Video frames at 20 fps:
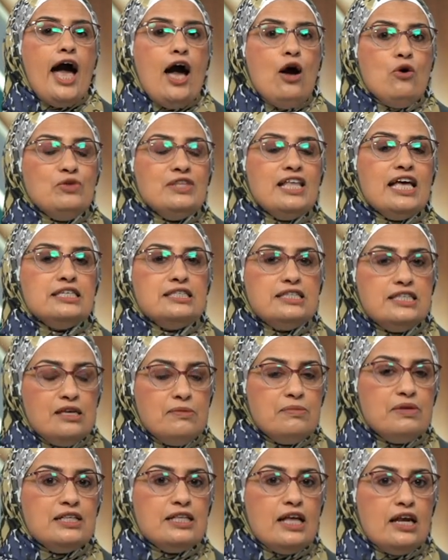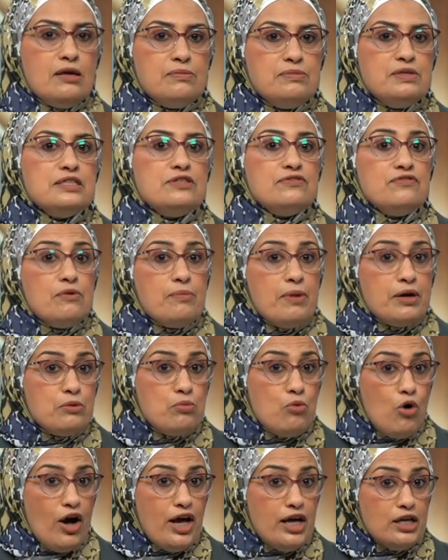أو تقسيم التلاميذ في
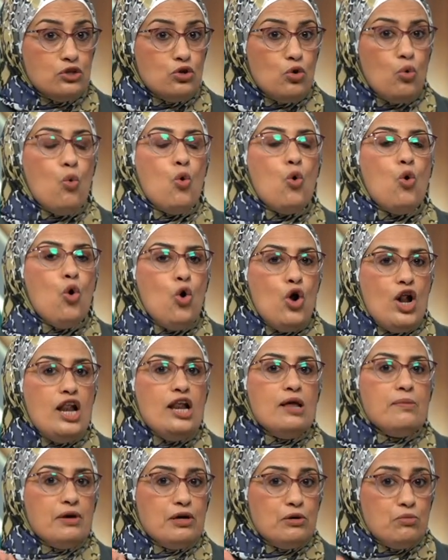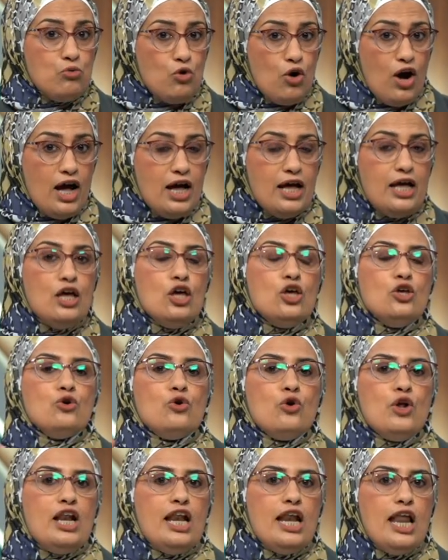مجموعات وكل مجموعة
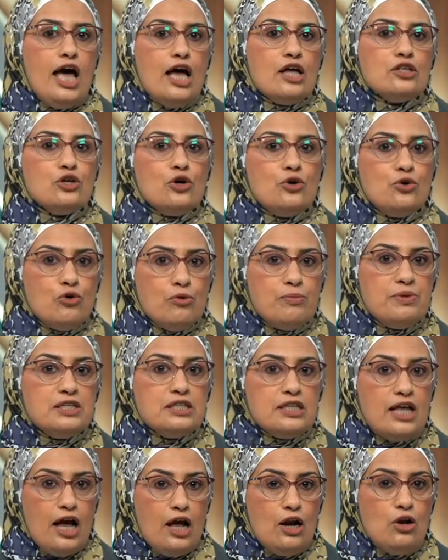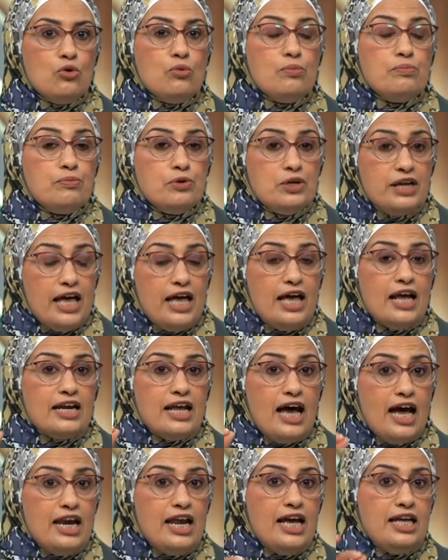يكون لها تجربة تعلم بناء
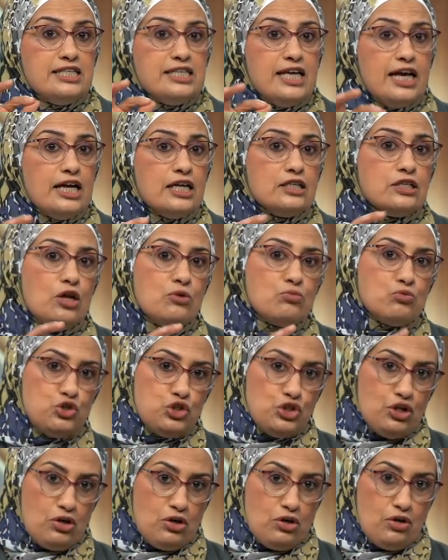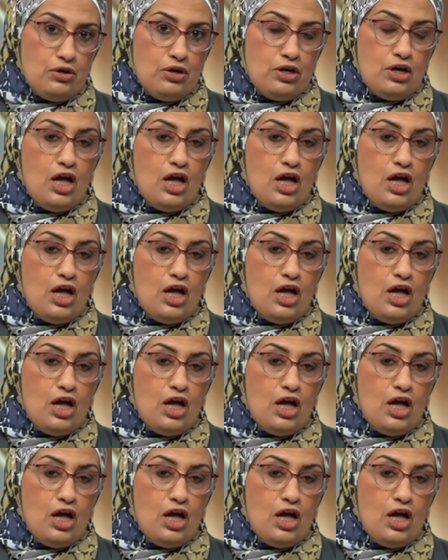على احتياجاتها المشتركة